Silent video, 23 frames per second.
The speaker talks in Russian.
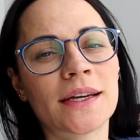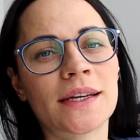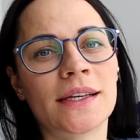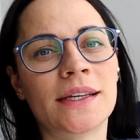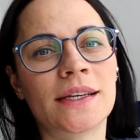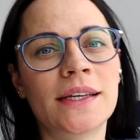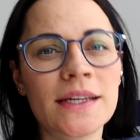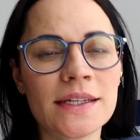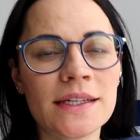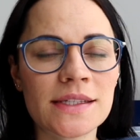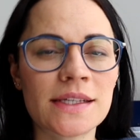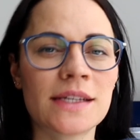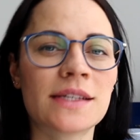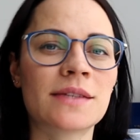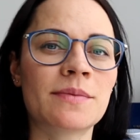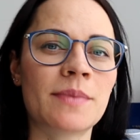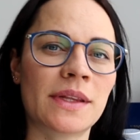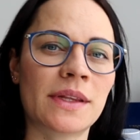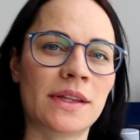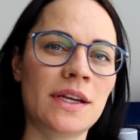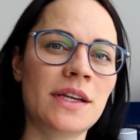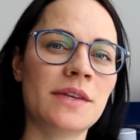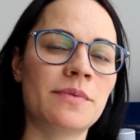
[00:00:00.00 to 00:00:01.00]
Если
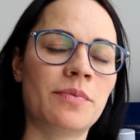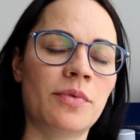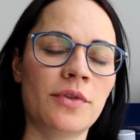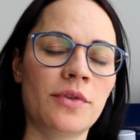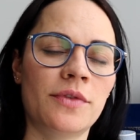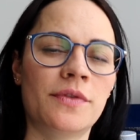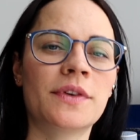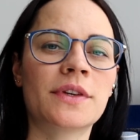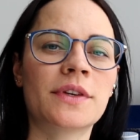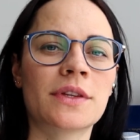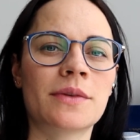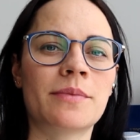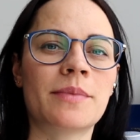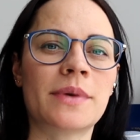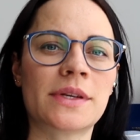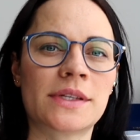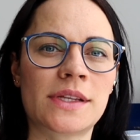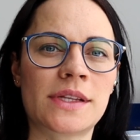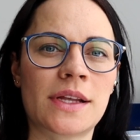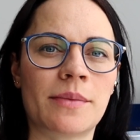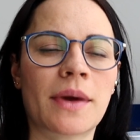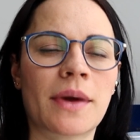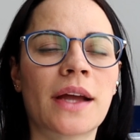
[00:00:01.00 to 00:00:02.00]
смотреть по эфирным
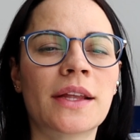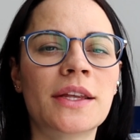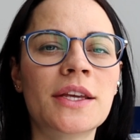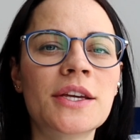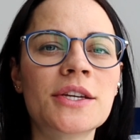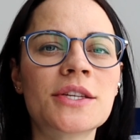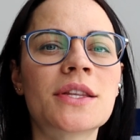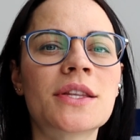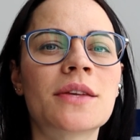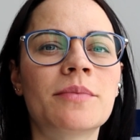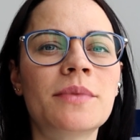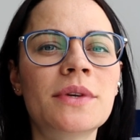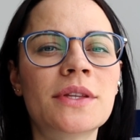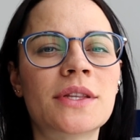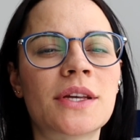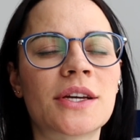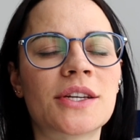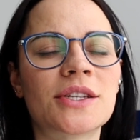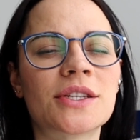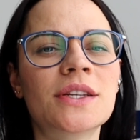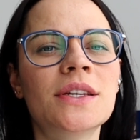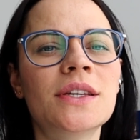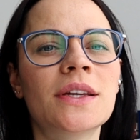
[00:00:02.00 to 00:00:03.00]
маслам, конечно, мы
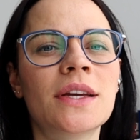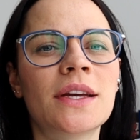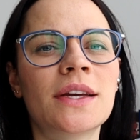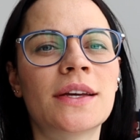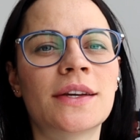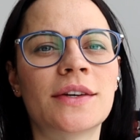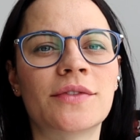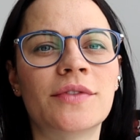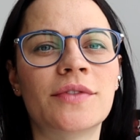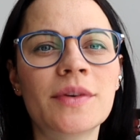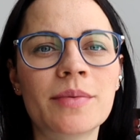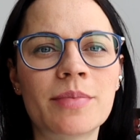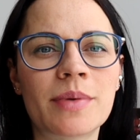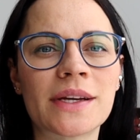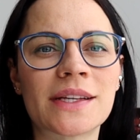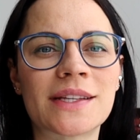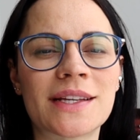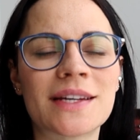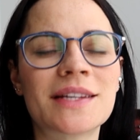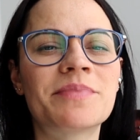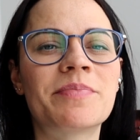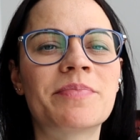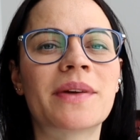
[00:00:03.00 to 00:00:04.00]
должны
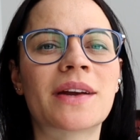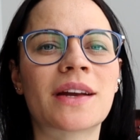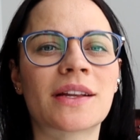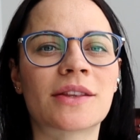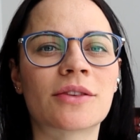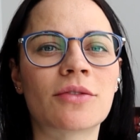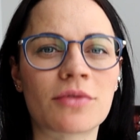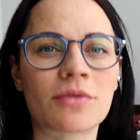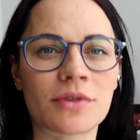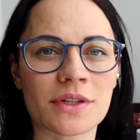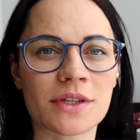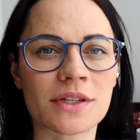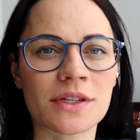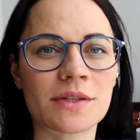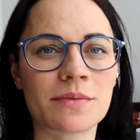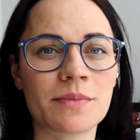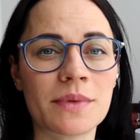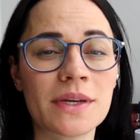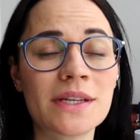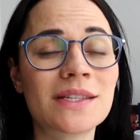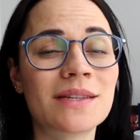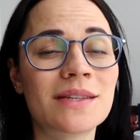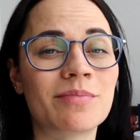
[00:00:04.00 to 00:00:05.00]
выбрать респираторные
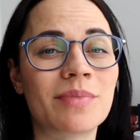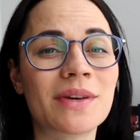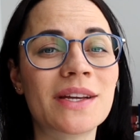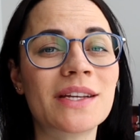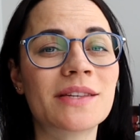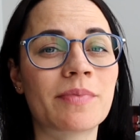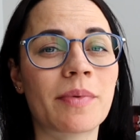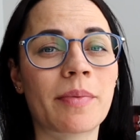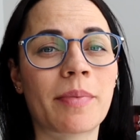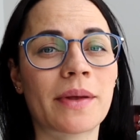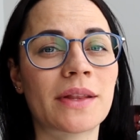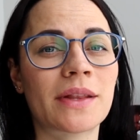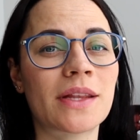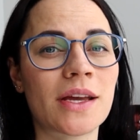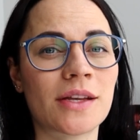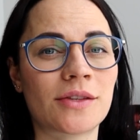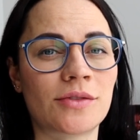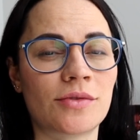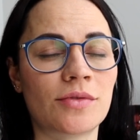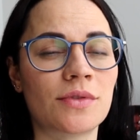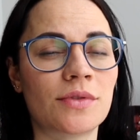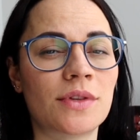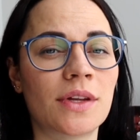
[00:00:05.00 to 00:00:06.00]
смеси. Бриз
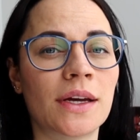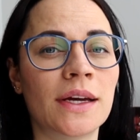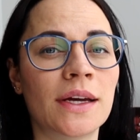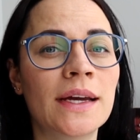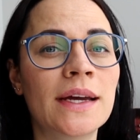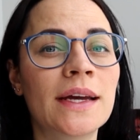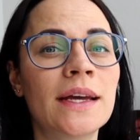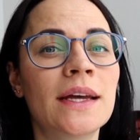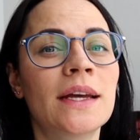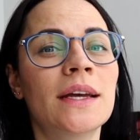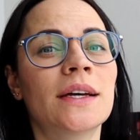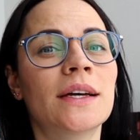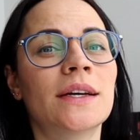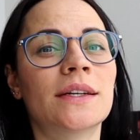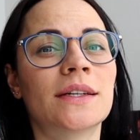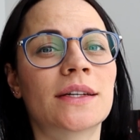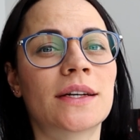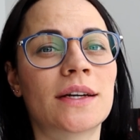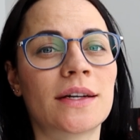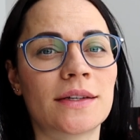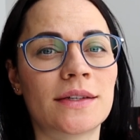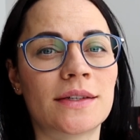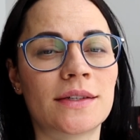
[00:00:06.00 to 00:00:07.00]
попадает сюда
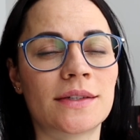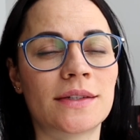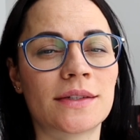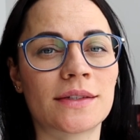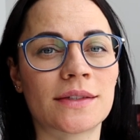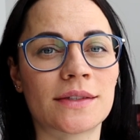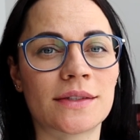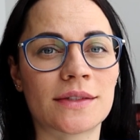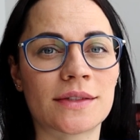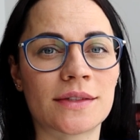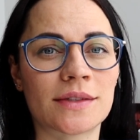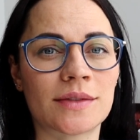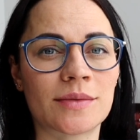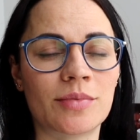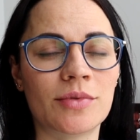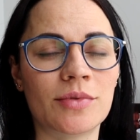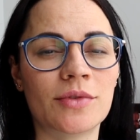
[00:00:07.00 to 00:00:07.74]
как э,